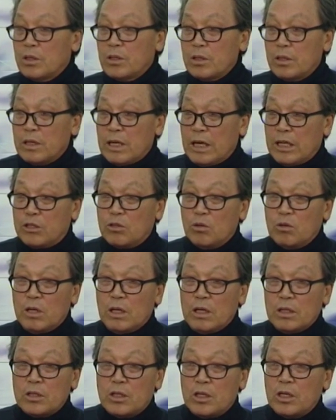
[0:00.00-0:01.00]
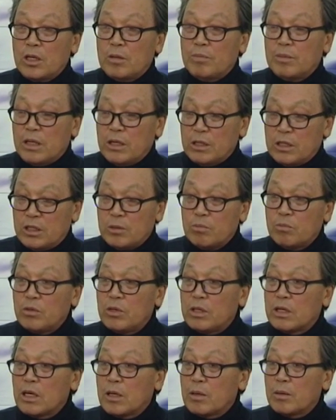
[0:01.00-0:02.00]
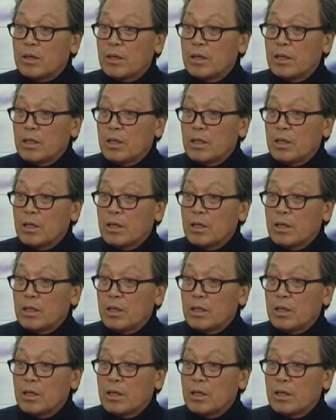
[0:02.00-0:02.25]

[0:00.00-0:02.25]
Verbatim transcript: 이거는 라디오나 텔레비나 신문이나